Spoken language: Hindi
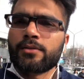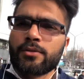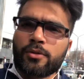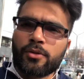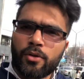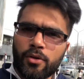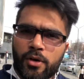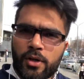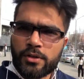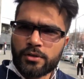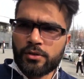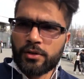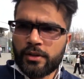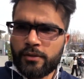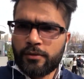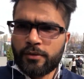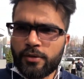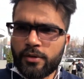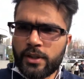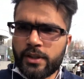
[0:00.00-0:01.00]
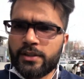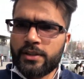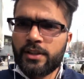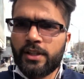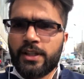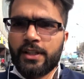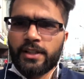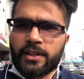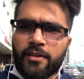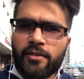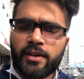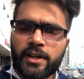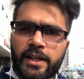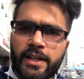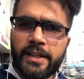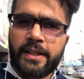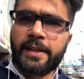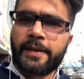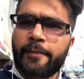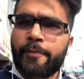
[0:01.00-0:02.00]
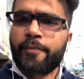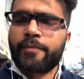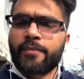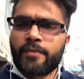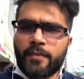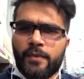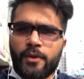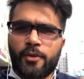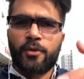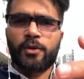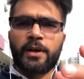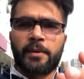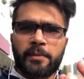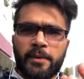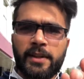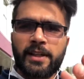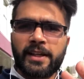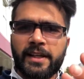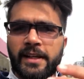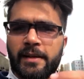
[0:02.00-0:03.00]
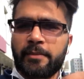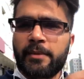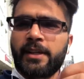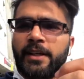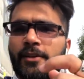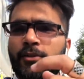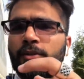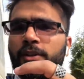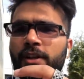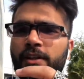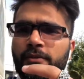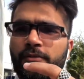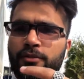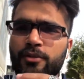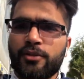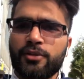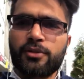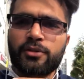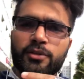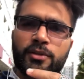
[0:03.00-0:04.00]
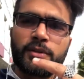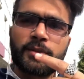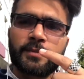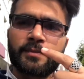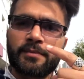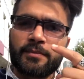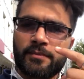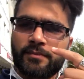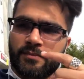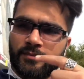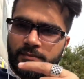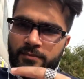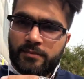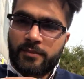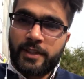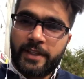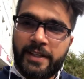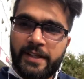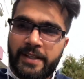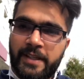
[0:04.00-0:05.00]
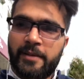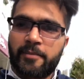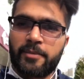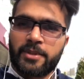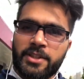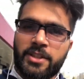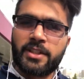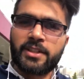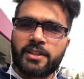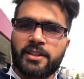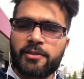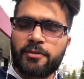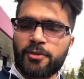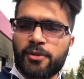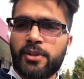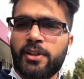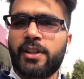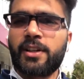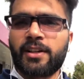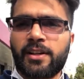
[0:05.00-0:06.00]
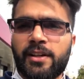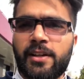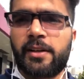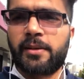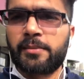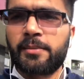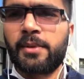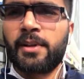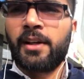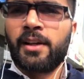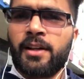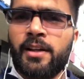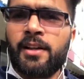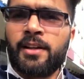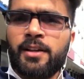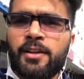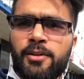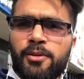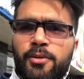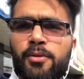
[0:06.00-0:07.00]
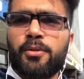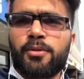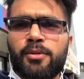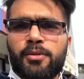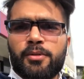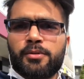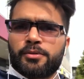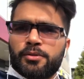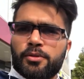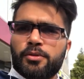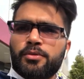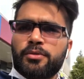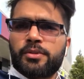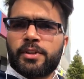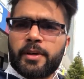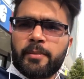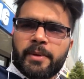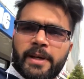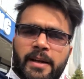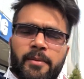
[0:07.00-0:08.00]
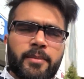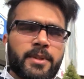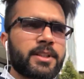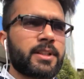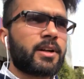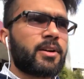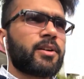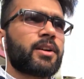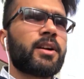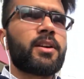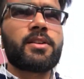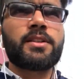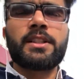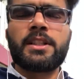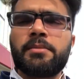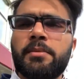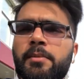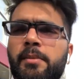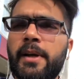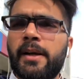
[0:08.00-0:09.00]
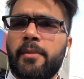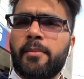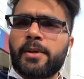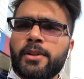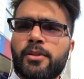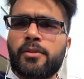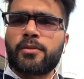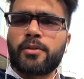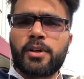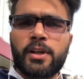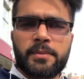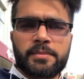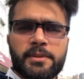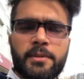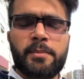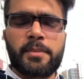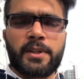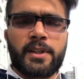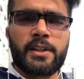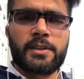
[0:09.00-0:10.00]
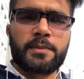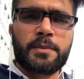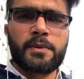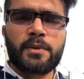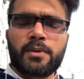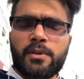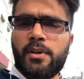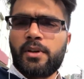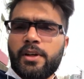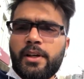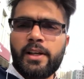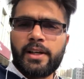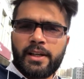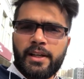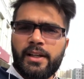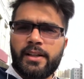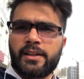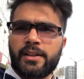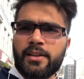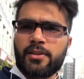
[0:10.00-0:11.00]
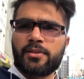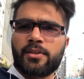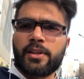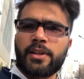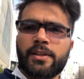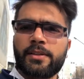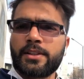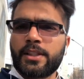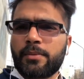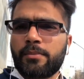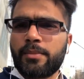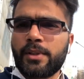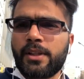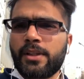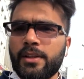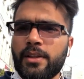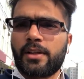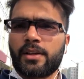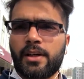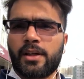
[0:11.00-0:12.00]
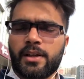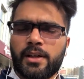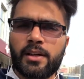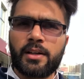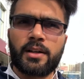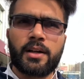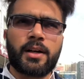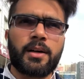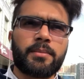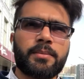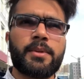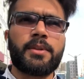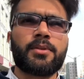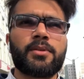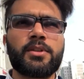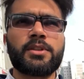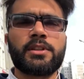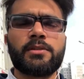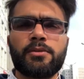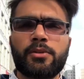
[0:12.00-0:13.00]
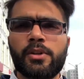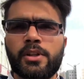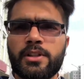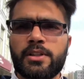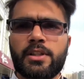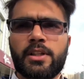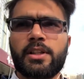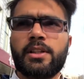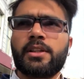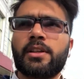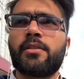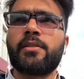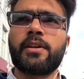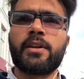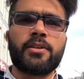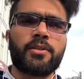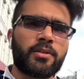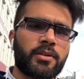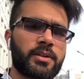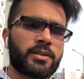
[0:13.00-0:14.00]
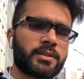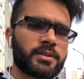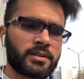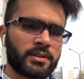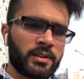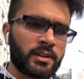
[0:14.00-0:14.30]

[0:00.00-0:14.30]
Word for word: तो डॉलर जो हैं वो एक्सचेंज करवा लिए हैं तो आपने देखा भी है क्योंकि वो जो ए टी एम मशीन थी वो थी ख़राब तो जो दूसरे बैंक में जाओगे किसी भी बैंक में तो वो आपसे पासपोर्ट ले लेते होते हैं जब भी अगर आप लोगों से वो एक्सचेंज करवाएं डॉलर्स